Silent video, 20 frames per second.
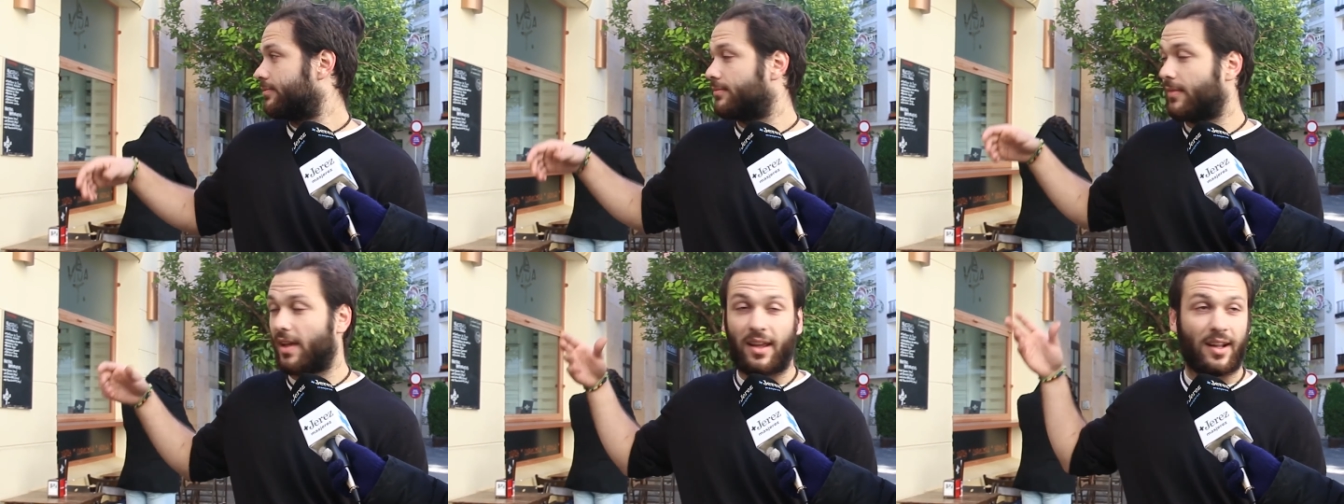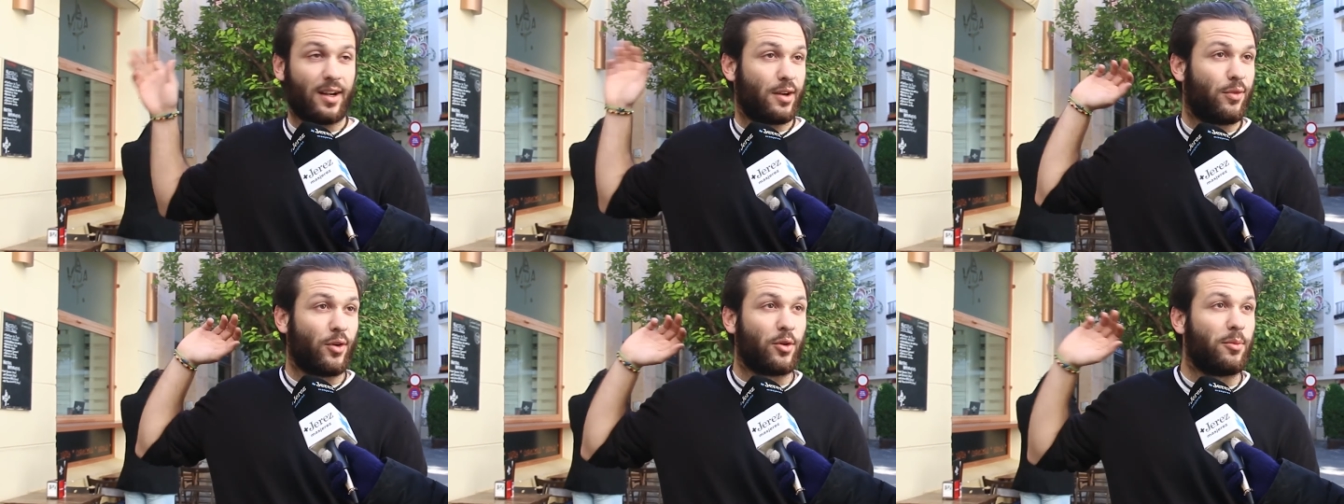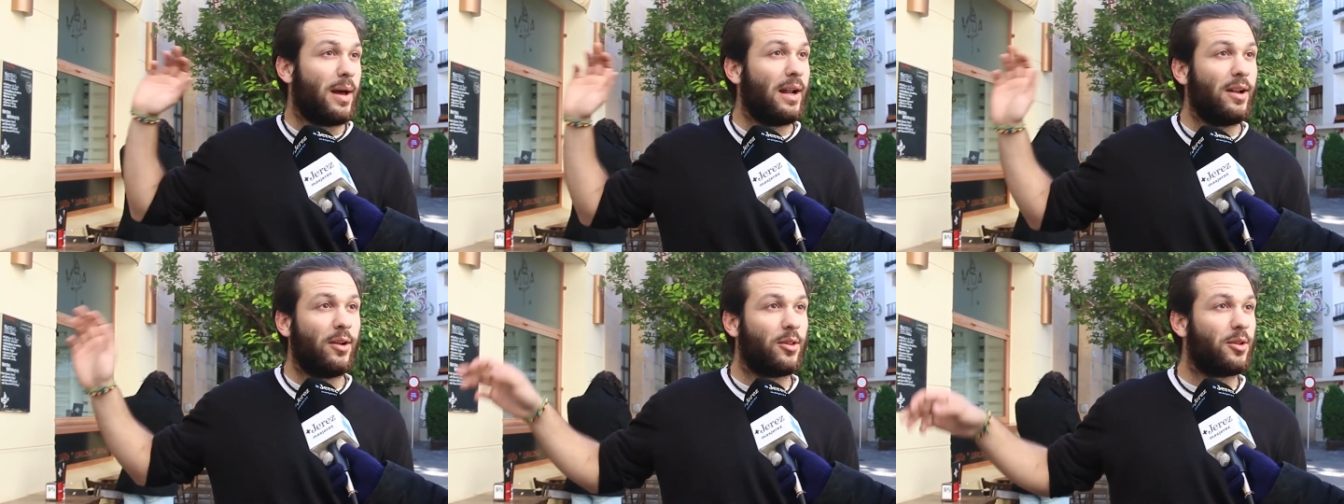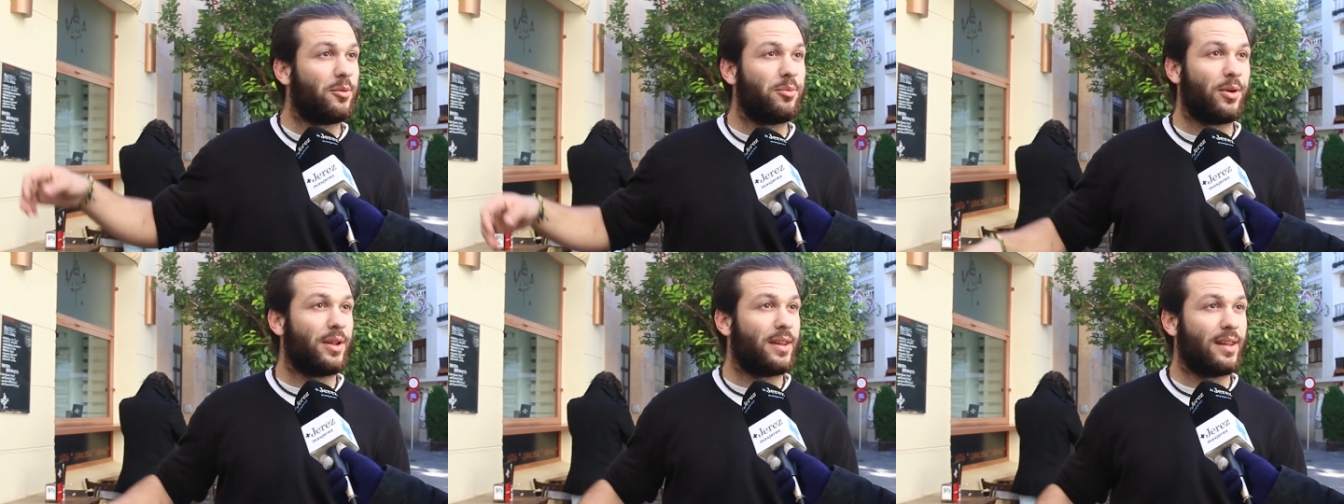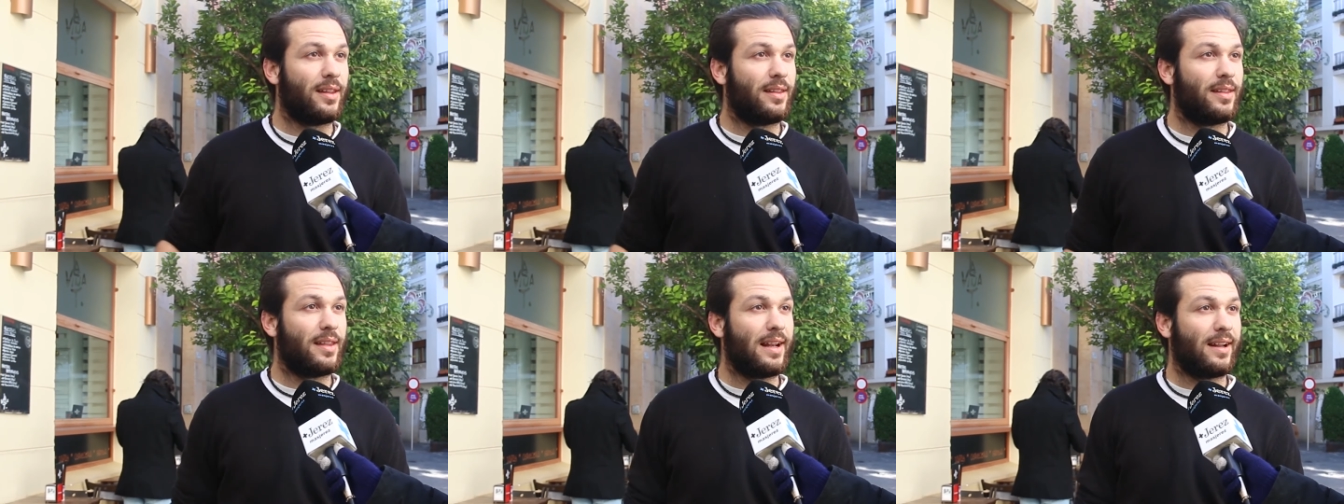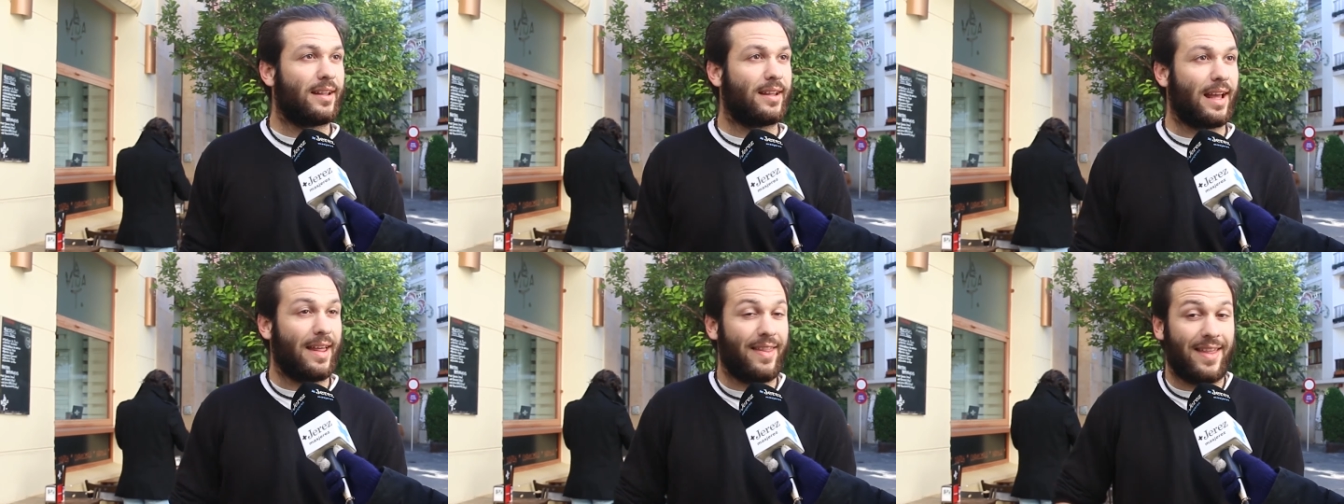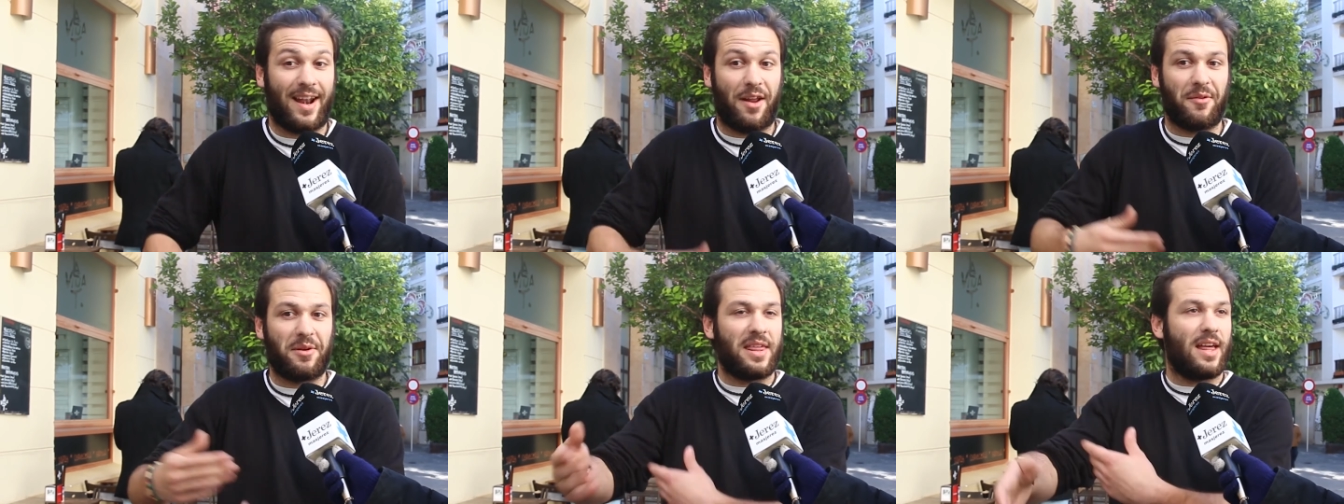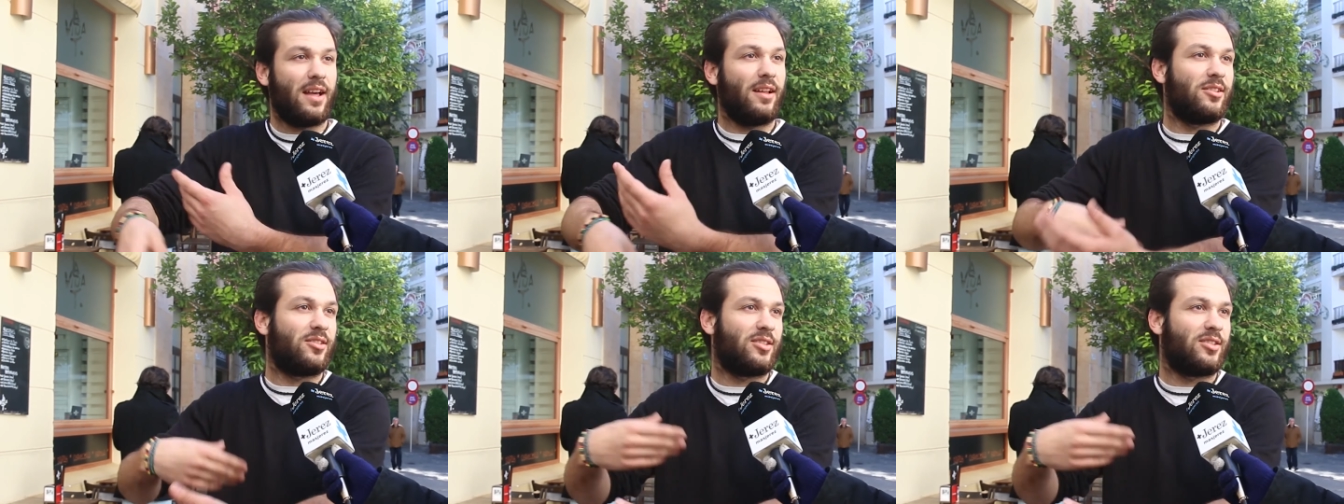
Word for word: hay que reformarlos después de, de, cada Navidad.